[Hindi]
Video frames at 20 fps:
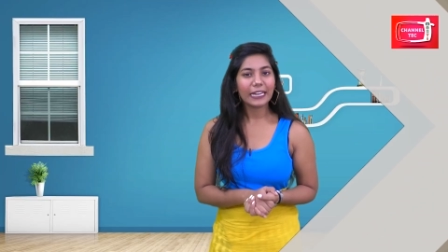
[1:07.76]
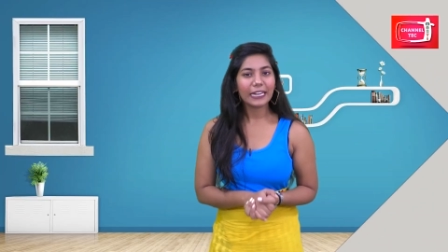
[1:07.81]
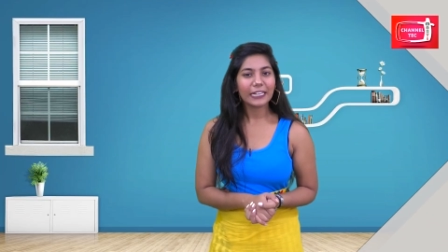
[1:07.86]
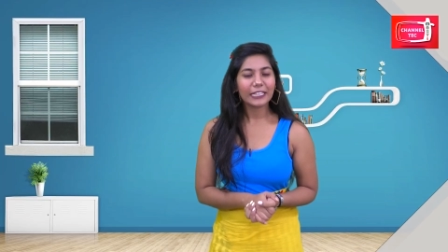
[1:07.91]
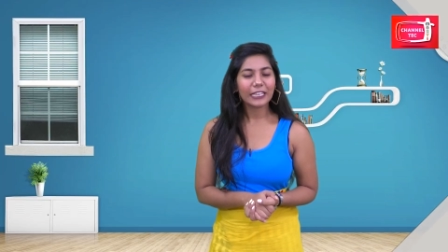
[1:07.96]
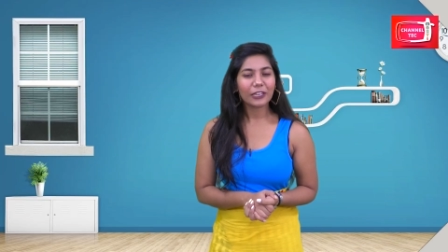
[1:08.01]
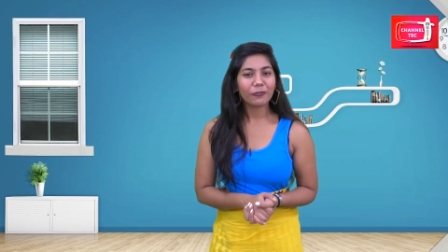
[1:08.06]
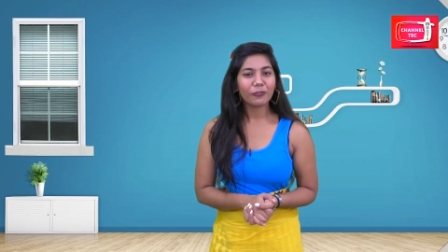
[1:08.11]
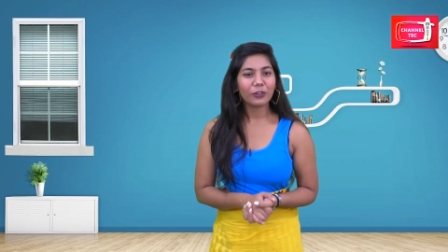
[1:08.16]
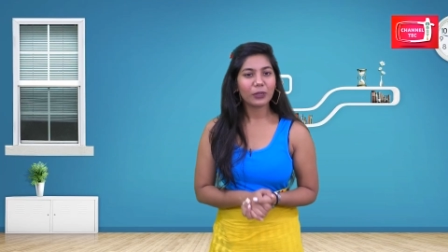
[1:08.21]

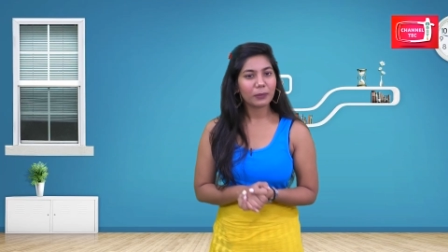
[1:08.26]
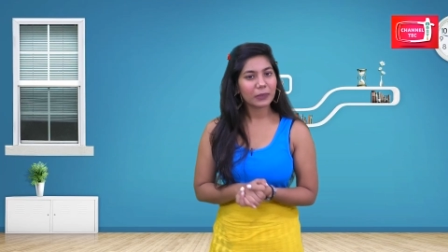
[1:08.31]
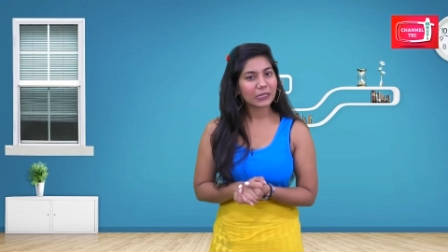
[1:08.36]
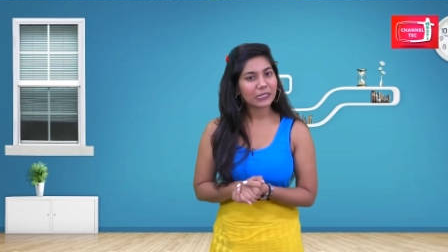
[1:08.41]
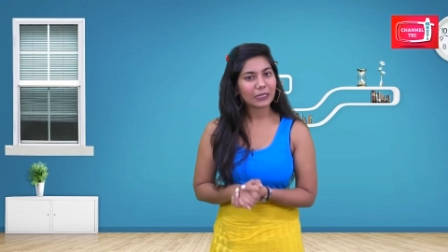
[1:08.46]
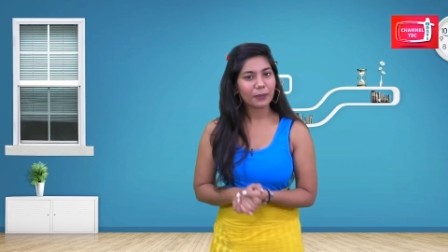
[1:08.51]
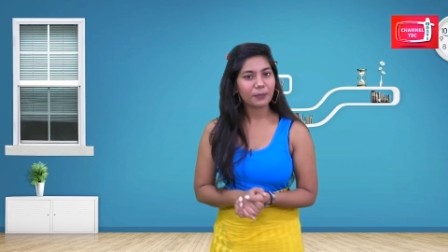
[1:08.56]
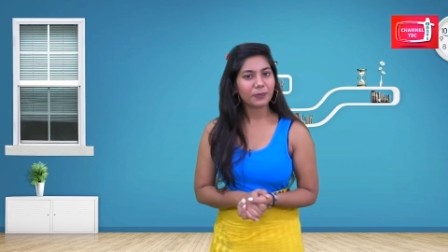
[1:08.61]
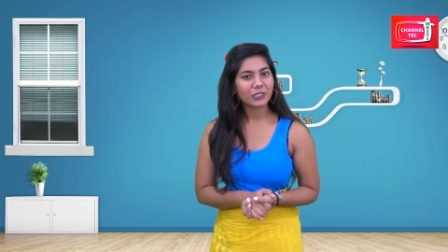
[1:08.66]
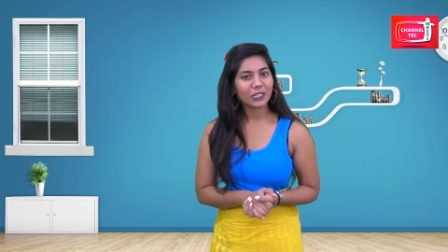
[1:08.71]
ग्रेड की फिल्में
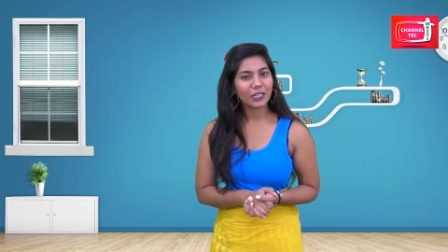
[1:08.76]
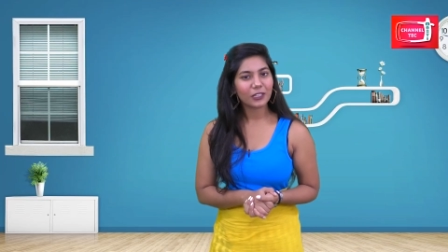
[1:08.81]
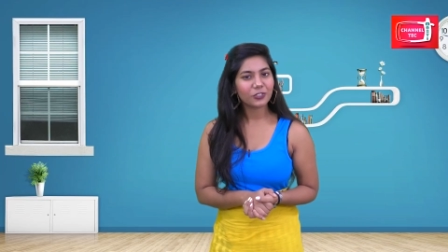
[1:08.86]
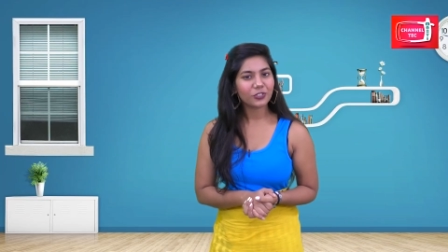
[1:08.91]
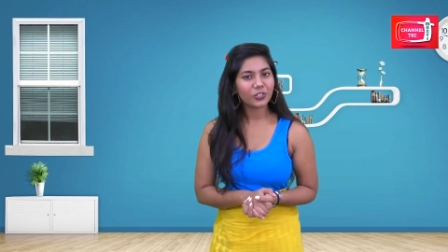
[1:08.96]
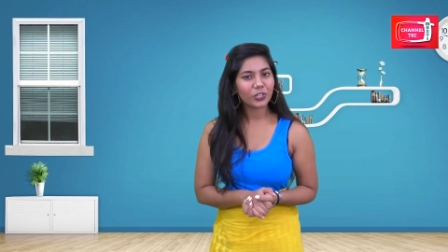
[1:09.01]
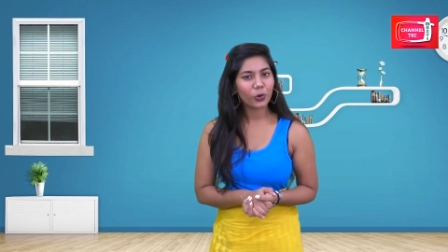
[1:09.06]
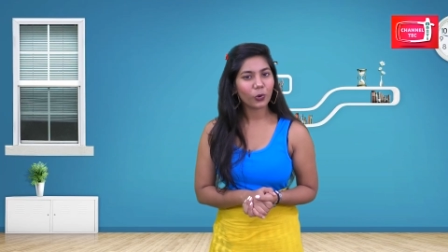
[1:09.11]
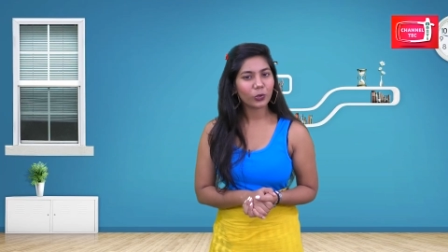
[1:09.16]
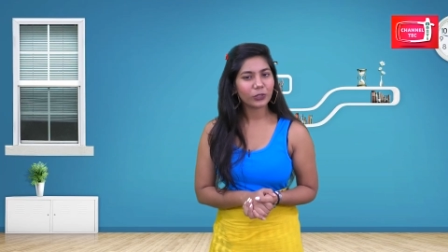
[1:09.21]
सबसे
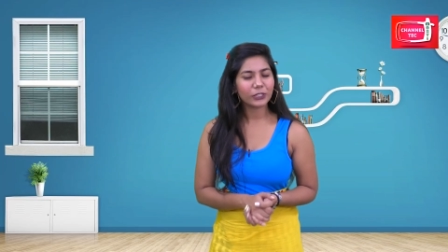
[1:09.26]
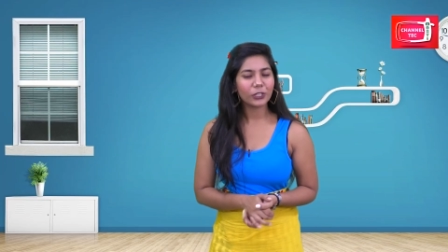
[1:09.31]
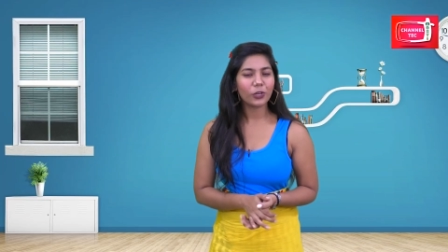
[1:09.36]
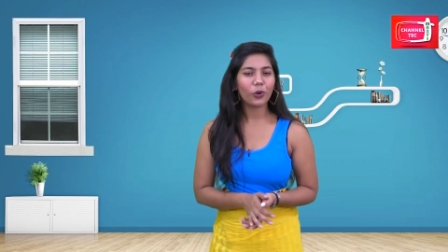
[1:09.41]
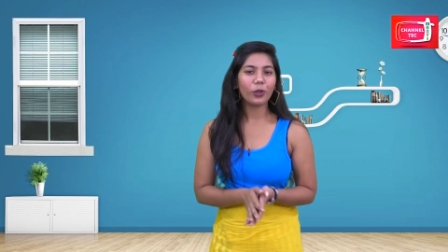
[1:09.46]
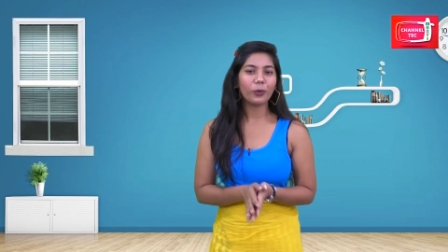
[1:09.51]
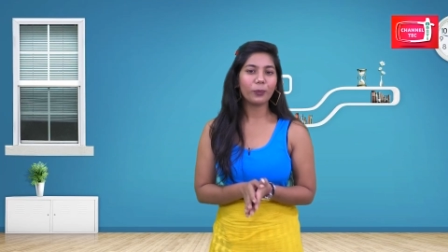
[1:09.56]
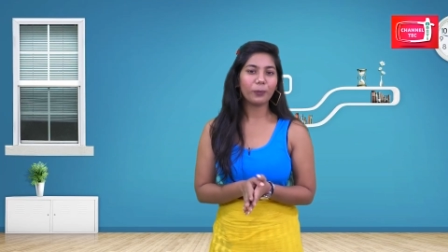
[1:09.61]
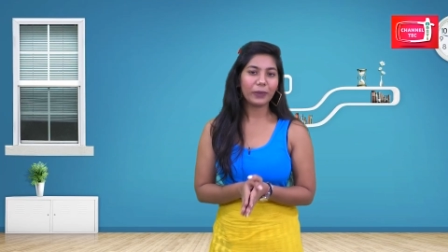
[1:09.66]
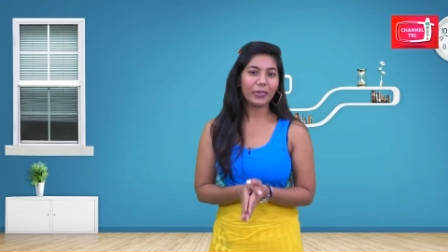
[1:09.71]
अच्छी होती हैं
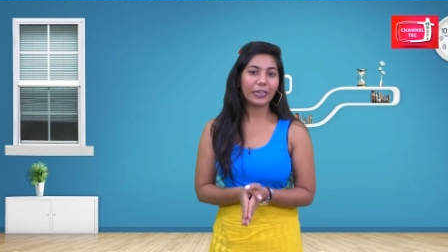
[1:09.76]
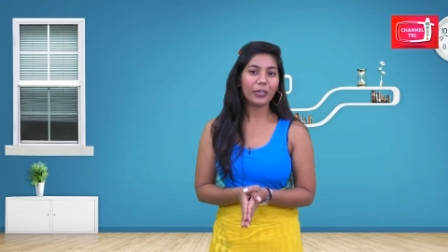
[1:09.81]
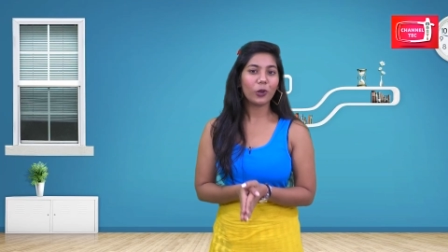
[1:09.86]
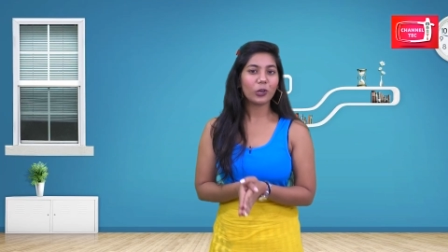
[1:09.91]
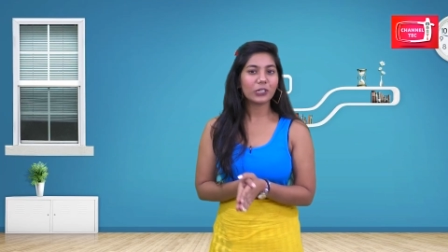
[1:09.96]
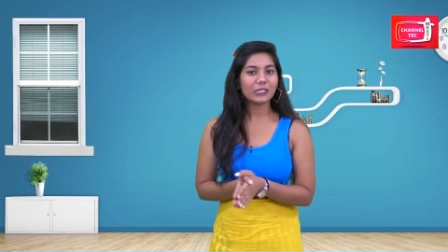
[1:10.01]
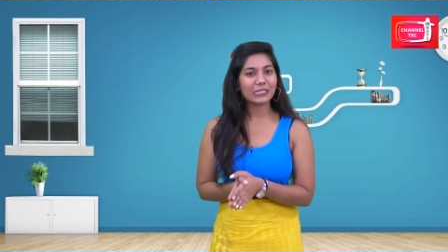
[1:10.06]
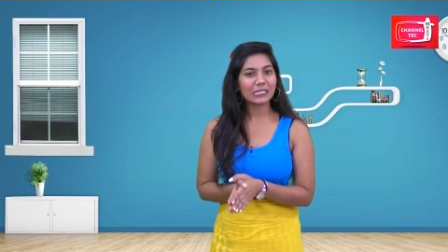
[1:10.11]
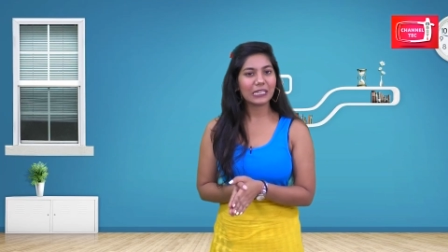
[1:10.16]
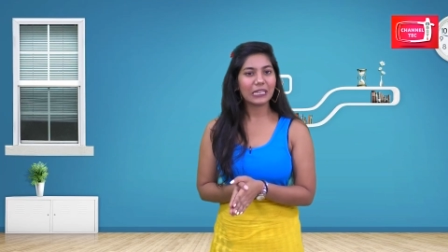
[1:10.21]
और बी
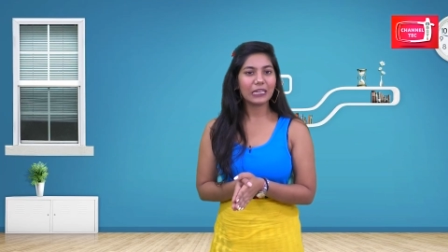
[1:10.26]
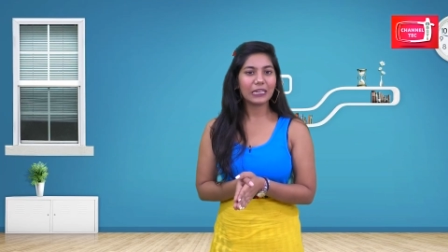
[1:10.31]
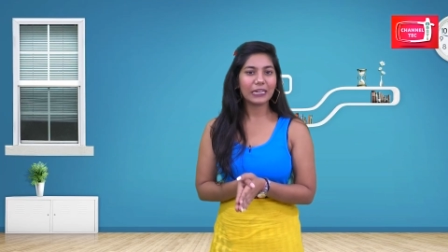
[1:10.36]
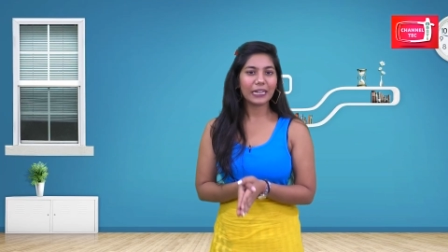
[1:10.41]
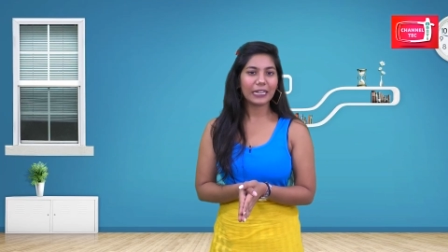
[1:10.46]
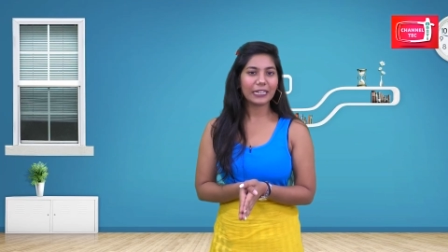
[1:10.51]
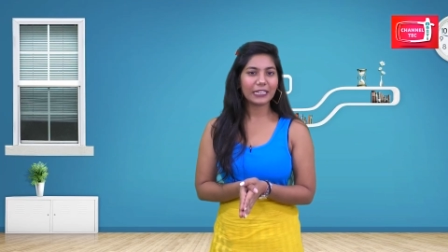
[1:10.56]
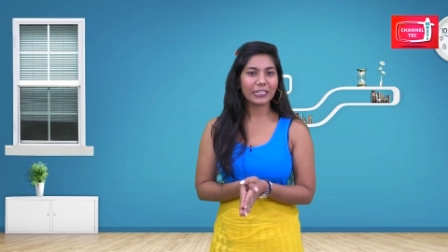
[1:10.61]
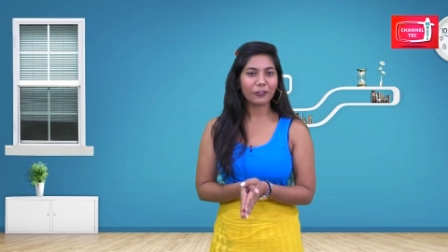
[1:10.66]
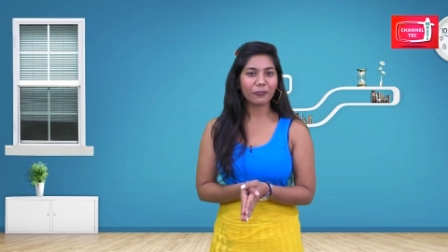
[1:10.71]
और सी
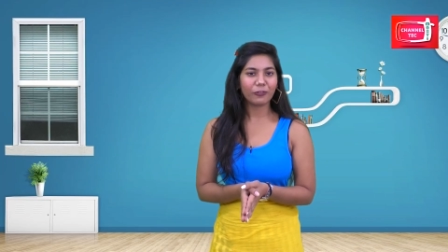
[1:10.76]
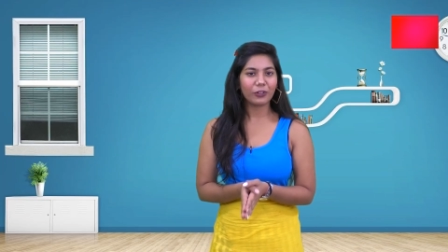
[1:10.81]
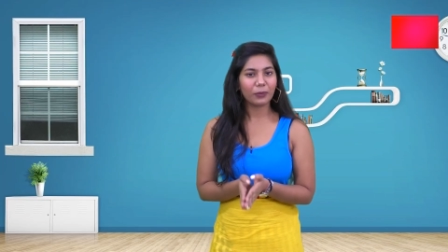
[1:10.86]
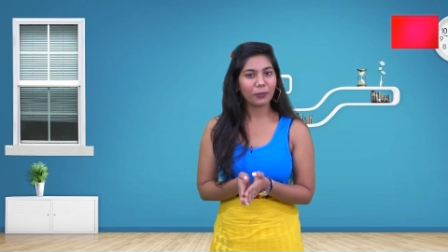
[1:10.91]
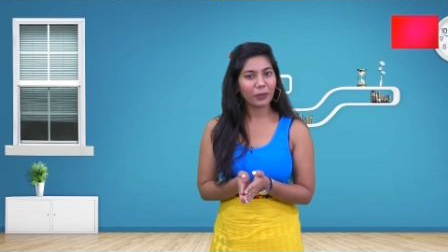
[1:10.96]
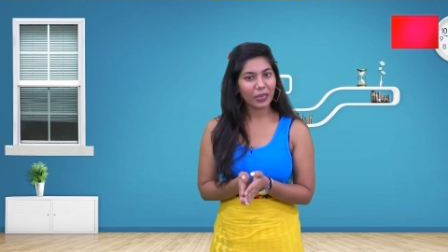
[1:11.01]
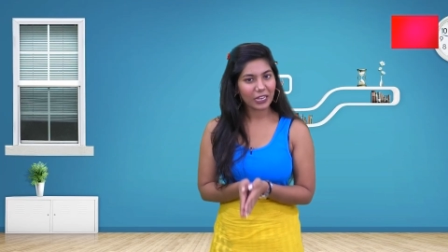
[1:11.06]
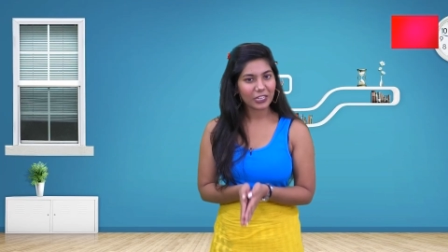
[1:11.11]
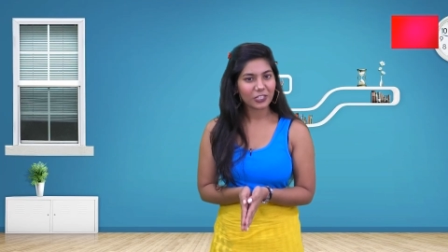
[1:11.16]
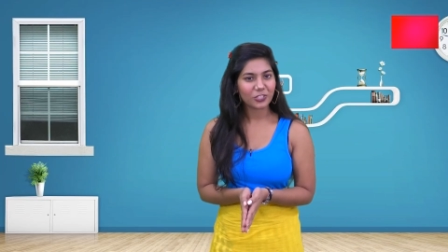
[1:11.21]
ग्रेड की
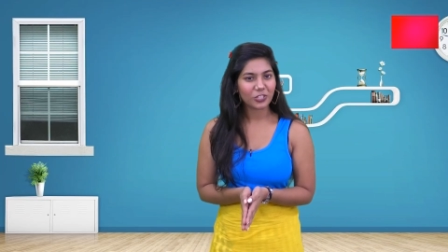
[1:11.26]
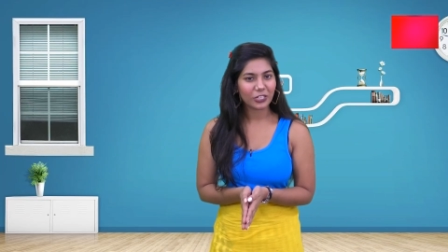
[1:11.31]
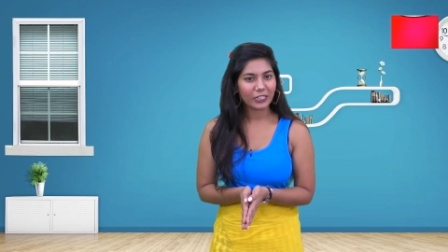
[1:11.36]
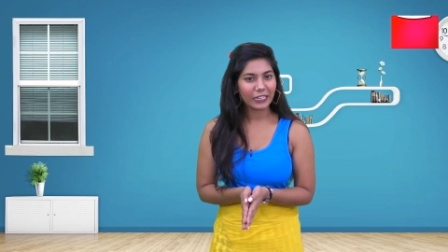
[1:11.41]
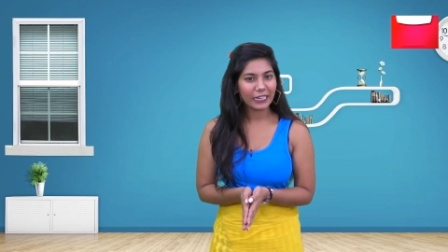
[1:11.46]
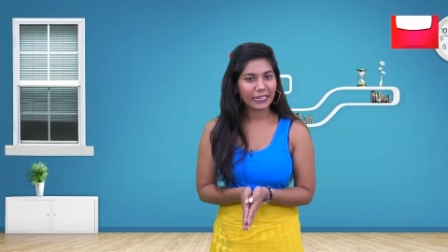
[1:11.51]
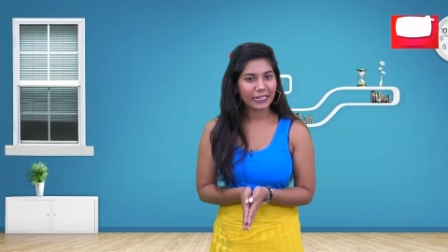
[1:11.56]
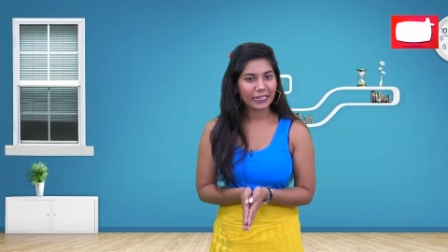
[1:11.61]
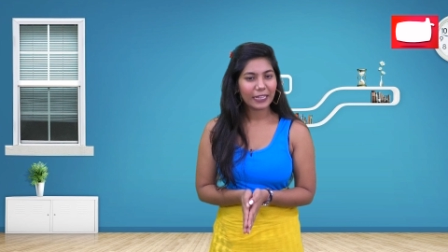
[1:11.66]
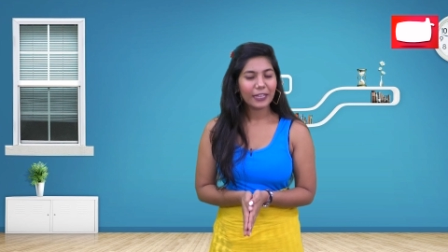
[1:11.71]
फिल्में
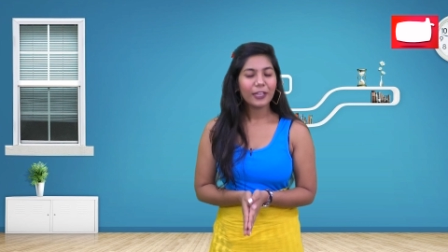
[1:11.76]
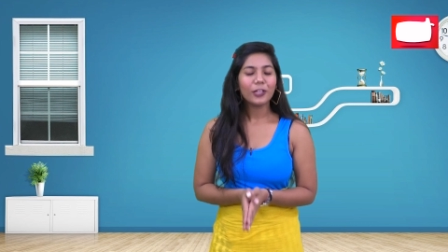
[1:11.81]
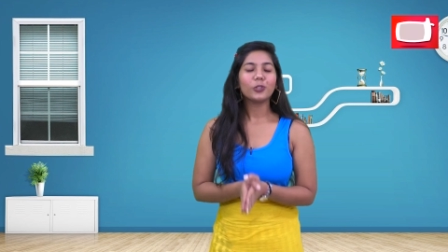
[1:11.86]
अश्लील